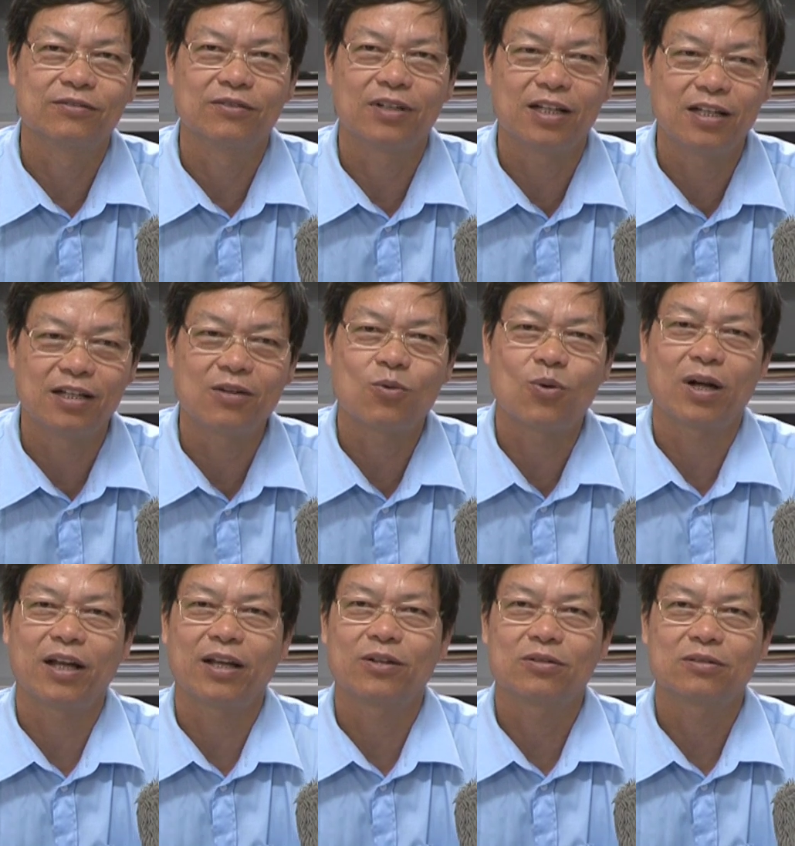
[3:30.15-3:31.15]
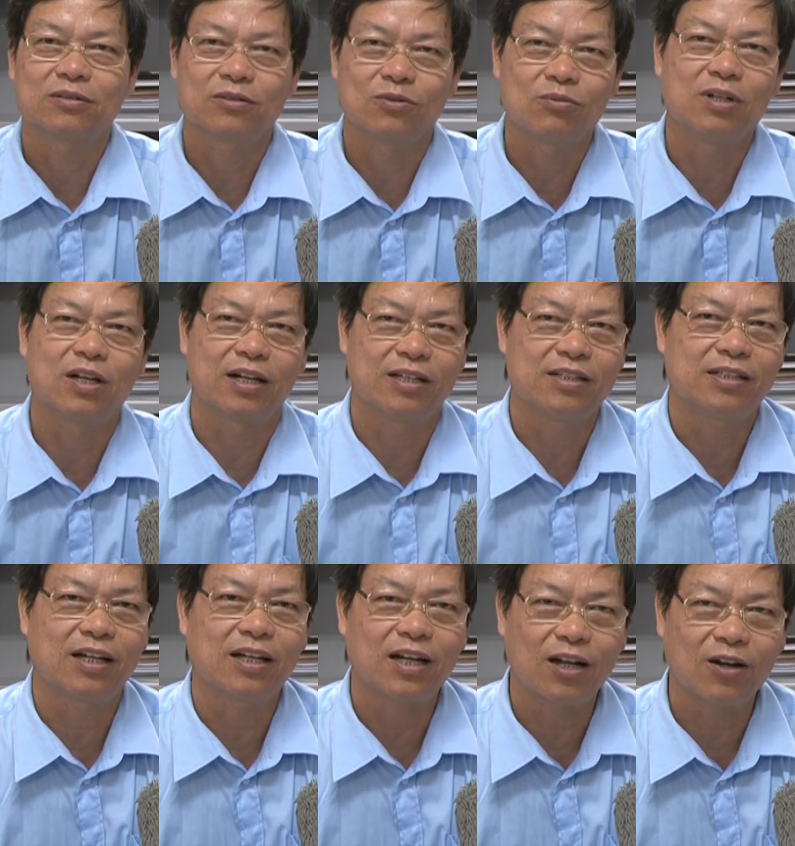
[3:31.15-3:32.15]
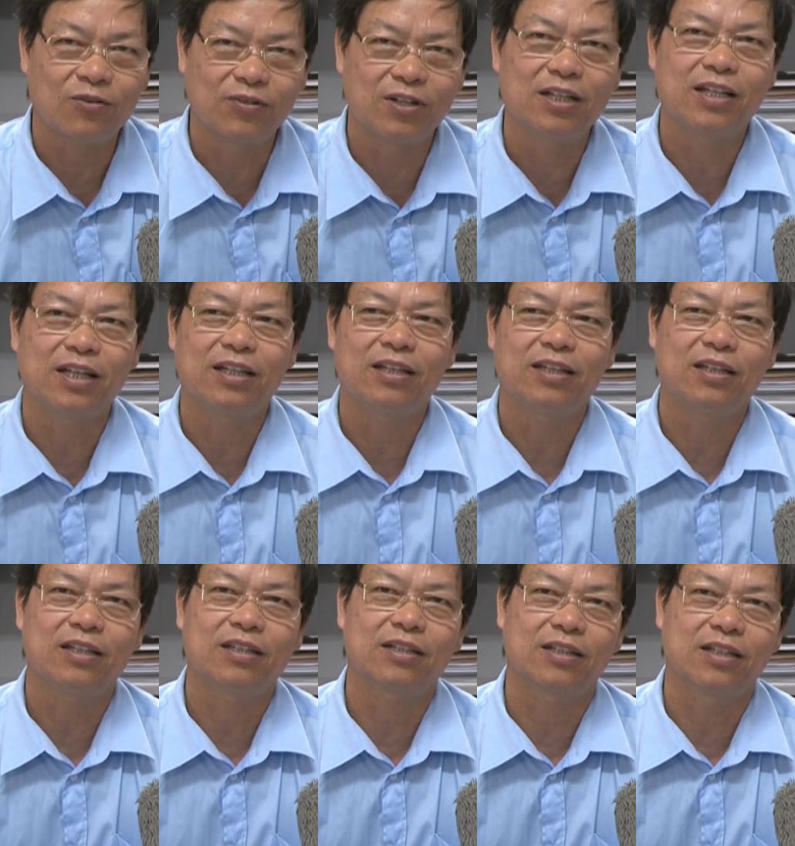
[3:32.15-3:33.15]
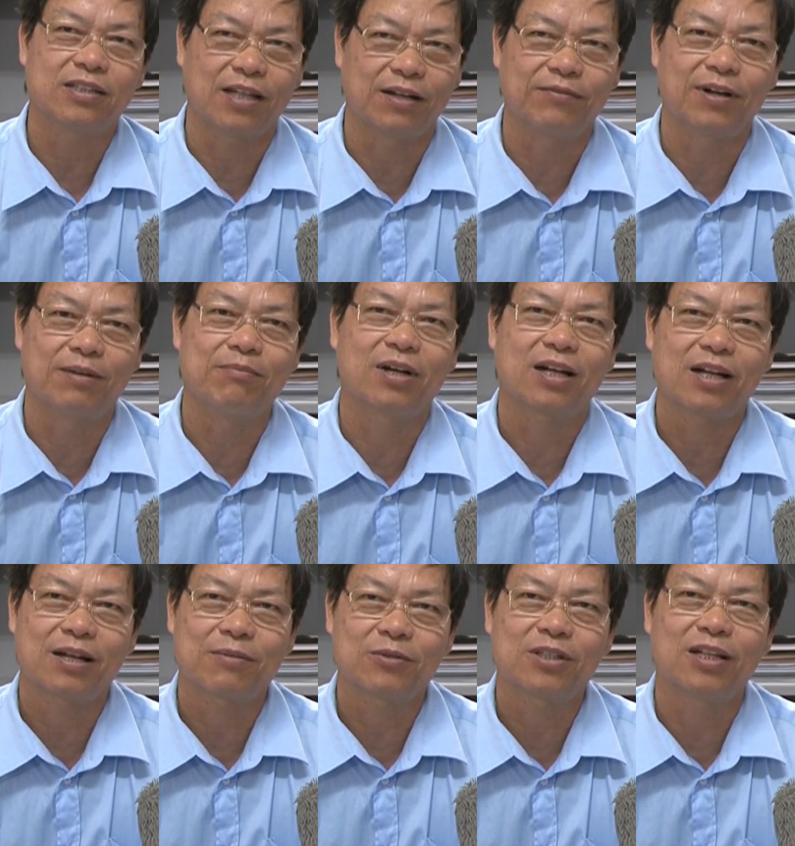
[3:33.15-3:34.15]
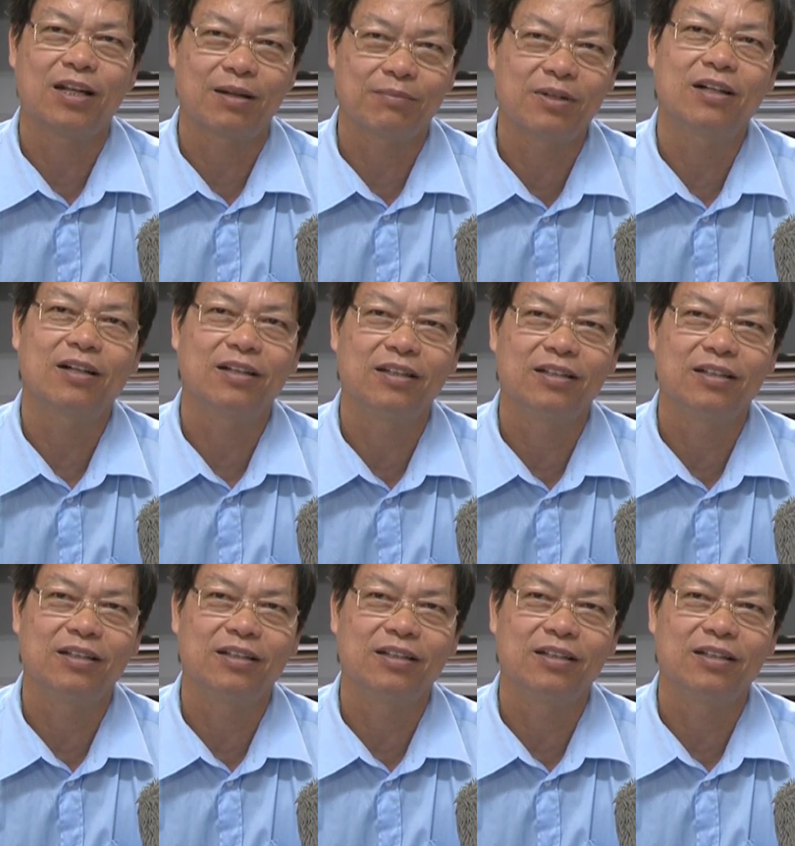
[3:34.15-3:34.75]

và đi nước ngoài cũng được đánh giá cao với cái cái sản phẩm mà các em có thể làm được